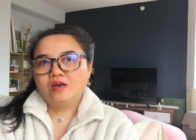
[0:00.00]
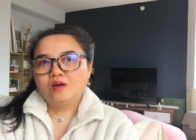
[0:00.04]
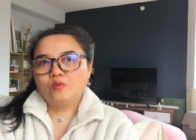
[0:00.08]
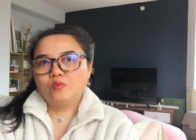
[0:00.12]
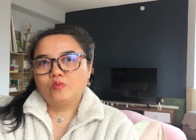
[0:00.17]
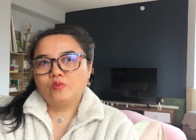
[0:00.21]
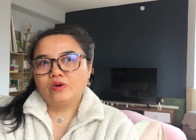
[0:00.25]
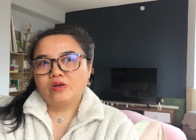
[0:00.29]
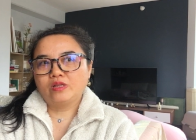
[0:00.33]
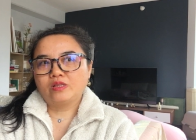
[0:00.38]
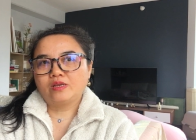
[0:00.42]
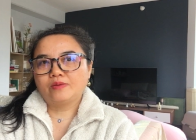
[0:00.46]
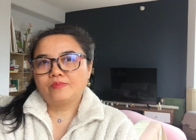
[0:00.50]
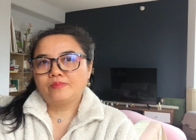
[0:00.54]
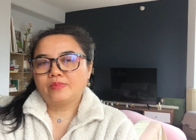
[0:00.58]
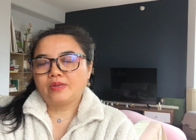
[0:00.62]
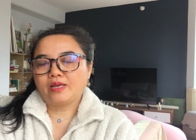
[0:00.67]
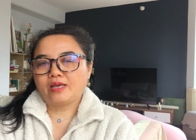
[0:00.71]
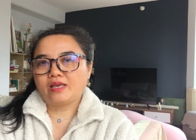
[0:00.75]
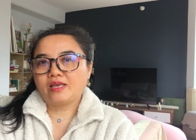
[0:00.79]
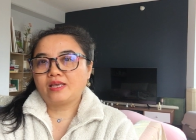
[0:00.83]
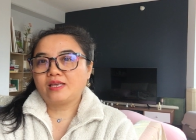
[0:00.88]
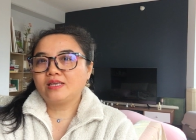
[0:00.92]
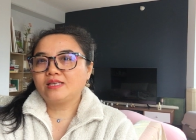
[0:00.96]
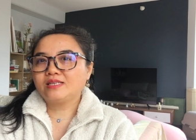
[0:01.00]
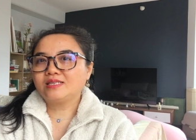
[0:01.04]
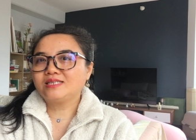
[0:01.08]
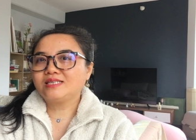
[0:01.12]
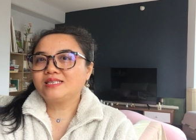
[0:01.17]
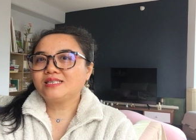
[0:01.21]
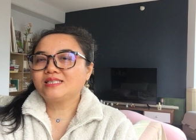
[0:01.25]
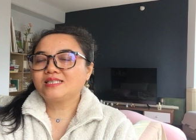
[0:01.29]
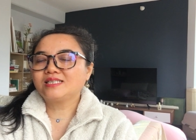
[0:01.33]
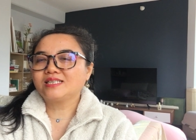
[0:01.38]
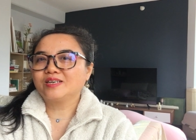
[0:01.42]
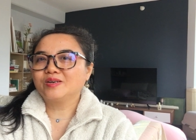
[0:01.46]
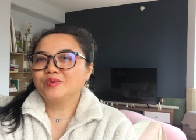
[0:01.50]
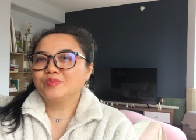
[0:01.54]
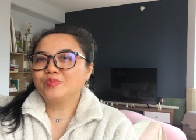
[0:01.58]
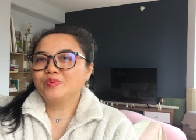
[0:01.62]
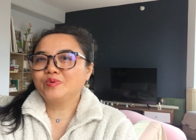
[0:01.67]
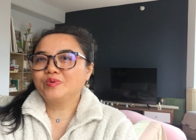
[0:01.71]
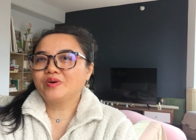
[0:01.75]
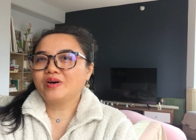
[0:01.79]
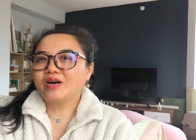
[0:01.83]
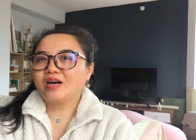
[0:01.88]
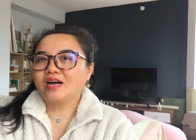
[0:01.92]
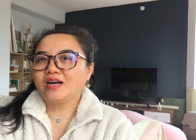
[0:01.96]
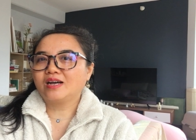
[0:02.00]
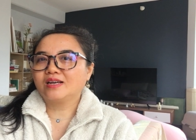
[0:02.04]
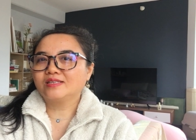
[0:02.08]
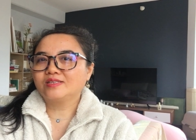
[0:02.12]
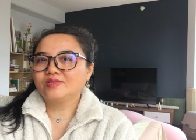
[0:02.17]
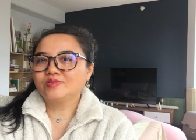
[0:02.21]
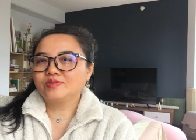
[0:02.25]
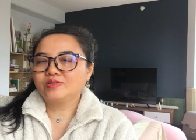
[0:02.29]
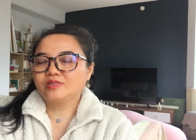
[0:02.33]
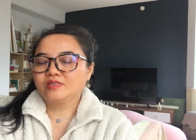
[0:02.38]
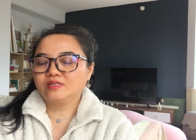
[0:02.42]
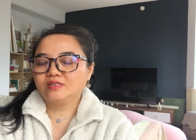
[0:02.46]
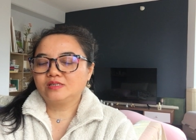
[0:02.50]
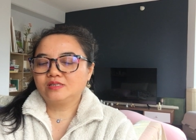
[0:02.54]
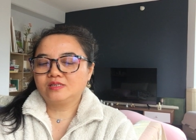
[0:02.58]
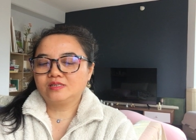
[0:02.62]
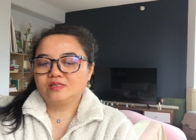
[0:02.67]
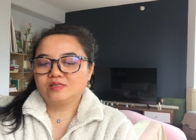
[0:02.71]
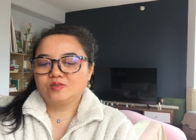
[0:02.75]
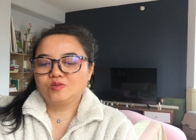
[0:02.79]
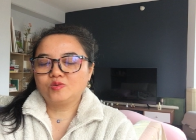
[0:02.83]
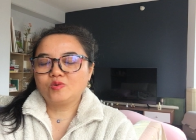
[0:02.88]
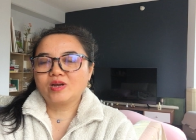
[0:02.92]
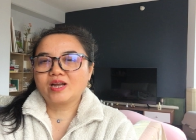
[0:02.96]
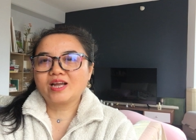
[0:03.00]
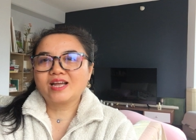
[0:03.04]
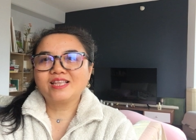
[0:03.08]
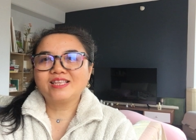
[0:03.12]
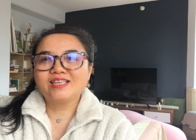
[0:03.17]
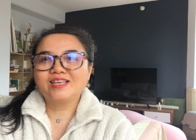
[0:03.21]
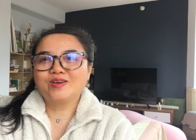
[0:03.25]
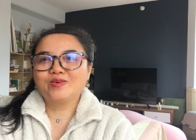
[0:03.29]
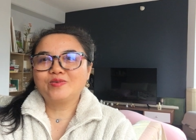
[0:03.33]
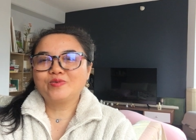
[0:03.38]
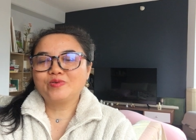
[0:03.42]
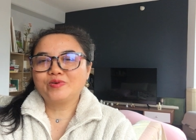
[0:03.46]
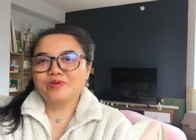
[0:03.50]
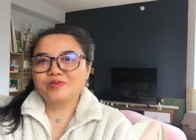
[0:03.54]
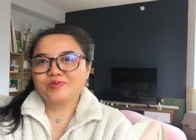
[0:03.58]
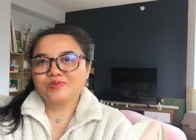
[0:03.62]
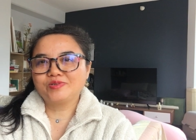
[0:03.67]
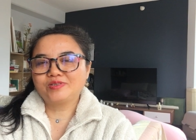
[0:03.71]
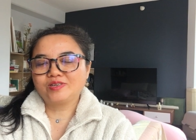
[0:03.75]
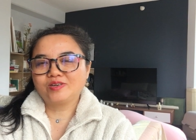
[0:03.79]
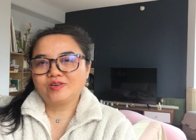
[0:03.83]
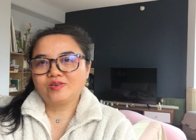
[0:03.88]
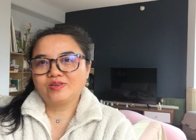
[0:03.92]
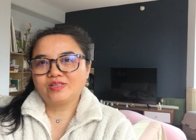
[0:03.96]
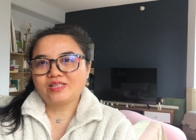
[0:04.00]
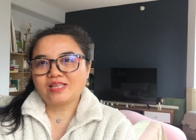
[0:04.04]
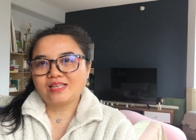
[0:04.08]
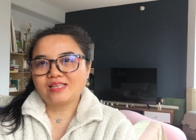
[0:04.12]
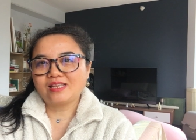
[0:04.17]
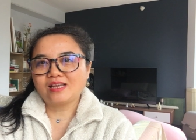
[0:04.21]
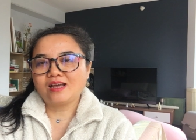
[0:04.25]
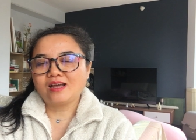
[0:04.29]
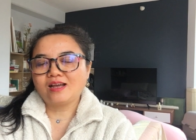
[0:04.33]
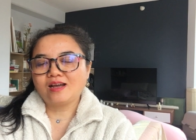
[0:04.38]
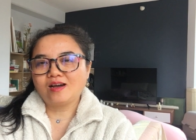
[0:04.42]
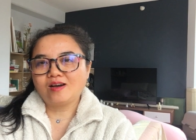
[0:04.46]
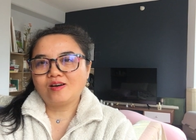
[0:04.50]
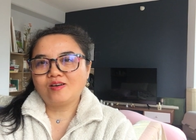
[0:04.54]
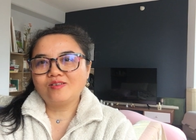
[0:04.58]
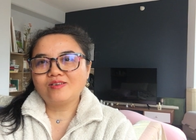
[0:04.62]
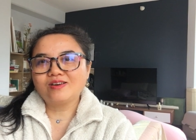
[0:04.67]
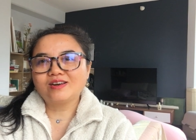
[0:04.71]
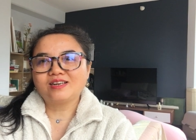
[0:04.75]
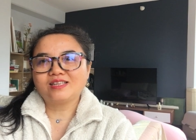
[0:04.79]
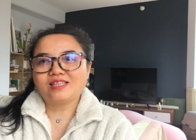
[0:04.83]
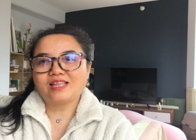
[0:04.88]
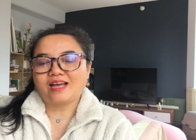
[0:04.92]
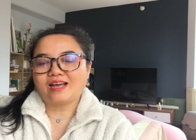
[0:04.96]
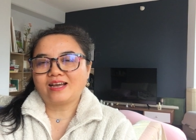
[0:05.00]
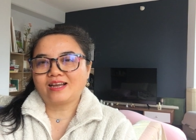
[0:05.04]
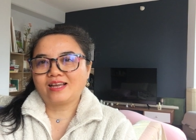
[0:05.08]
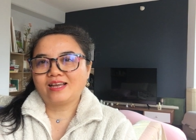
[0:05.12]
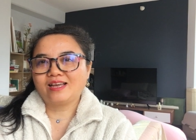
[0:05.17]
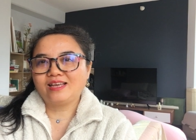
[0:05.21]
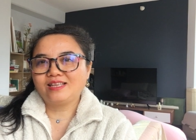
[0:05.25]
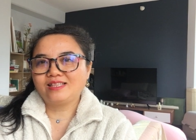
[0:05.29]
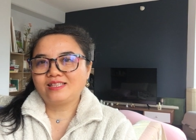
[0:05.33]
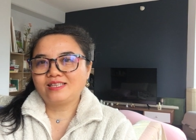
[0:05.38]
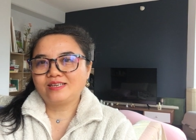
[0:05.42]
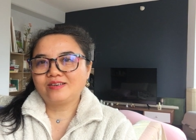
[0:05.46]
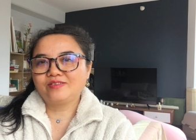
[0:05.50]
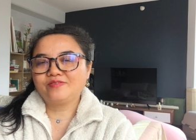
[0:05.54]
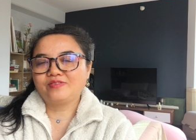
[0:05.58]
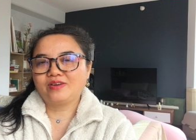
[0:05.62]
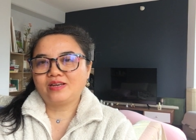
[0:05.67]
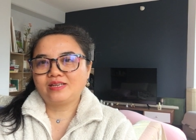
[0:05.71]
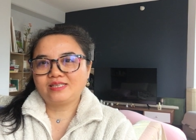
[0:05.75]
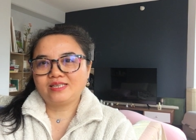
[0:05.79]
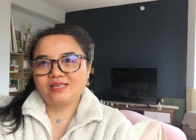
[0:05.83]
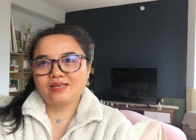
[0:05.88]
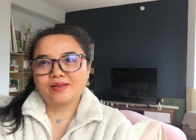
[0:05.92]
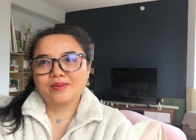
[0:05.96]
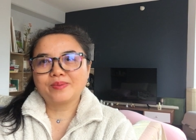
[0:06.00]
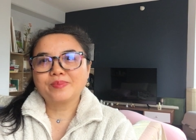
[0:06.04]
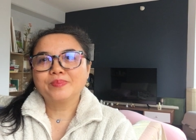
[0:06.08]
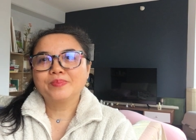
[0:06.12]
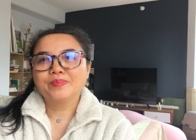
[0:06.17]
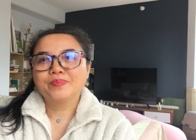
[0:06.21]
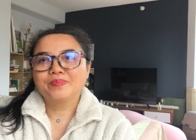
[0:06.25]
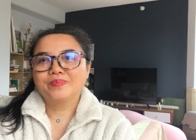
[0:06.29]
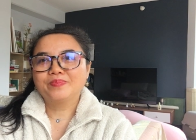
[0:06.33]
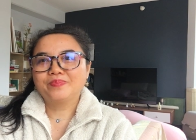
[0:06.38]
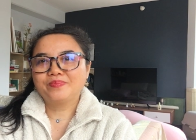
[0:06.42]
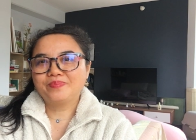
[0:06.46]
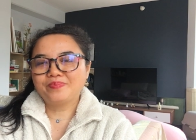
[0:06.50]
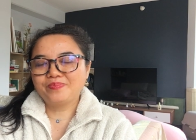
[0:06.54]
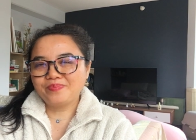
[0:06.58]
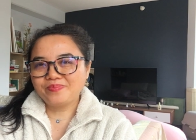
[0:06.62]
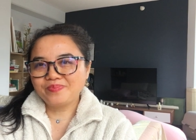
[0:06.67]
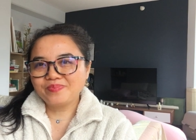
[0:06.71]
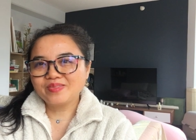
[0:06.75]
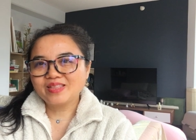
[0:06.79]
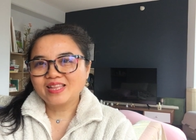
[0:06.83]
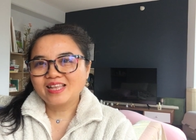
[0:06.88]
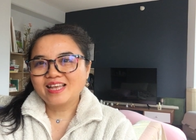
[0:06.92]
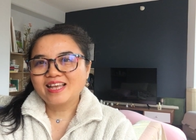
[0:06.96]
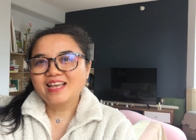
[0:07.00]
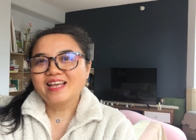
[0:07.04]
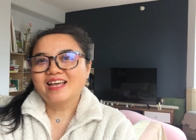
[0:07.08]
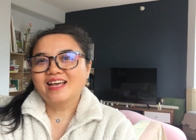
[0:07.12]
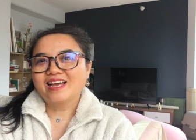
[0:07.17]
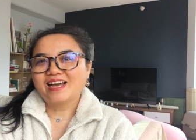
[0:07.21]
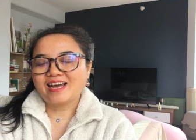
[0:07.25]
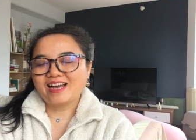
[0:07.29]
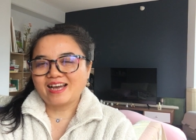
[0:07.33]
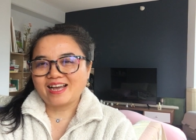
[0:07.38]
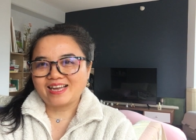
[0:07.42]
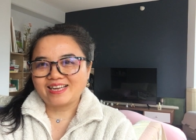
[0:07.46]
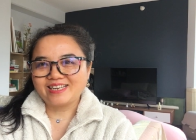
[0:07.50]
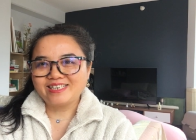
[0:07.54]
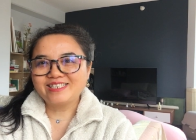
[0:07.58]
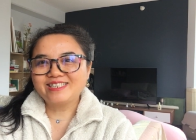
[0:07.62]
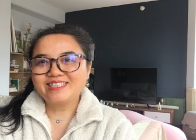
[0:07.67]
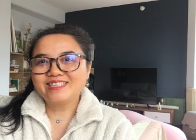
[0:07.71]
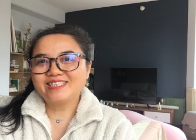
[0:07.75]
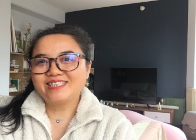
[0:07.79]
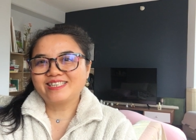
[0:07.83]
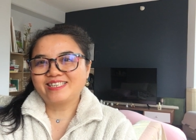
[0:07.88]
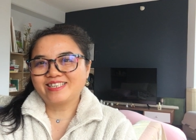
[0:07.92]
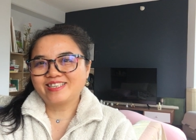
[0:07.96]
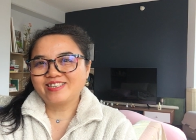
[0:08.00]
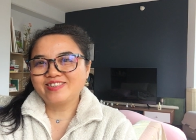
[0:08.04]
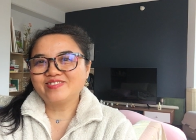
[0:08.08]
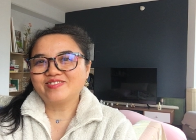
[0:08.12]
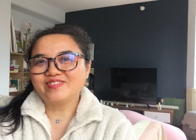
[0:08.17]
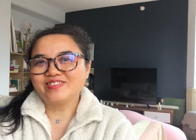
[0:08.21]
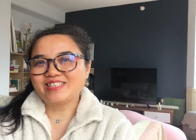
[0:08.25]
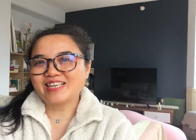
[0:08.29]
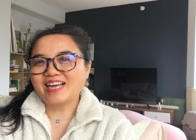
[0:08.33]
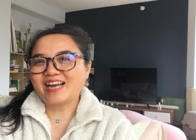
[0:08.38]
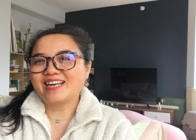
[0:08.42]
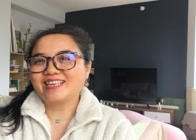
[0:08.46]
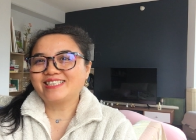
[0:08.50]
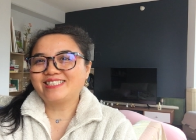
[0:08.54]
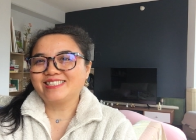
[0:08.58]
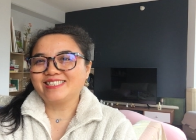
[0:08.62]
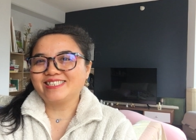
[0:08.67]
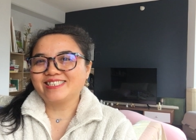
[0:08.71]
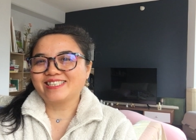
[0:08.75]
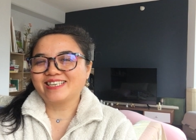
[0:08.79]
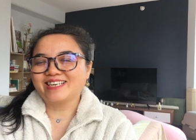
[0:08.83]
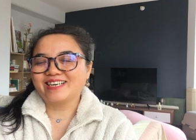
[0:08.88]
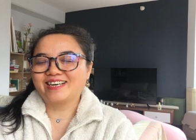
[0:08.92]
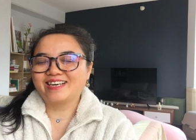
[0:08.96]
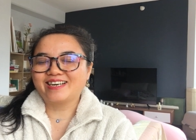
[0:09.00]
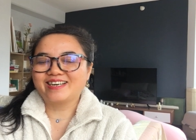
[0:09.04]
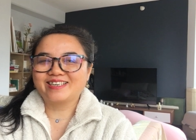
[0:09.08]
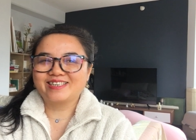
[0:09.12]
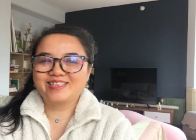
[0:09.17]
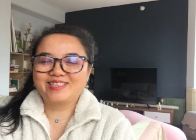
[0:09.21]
我的每一期节目啊，就是若干年过去之后，大家偶尔打开一听，发现，嗯，还是挺有价值的。